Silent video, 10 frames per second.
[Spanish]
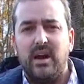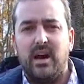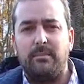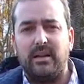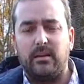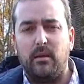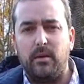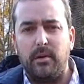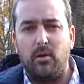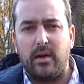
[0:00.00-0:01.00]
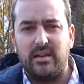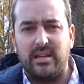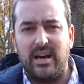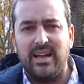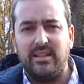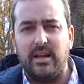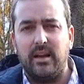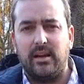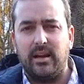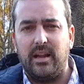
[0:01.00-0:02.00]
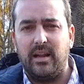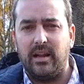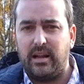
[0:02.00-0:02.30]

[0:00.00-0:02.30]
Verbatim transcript: al partido del domingo en casa ante la Real.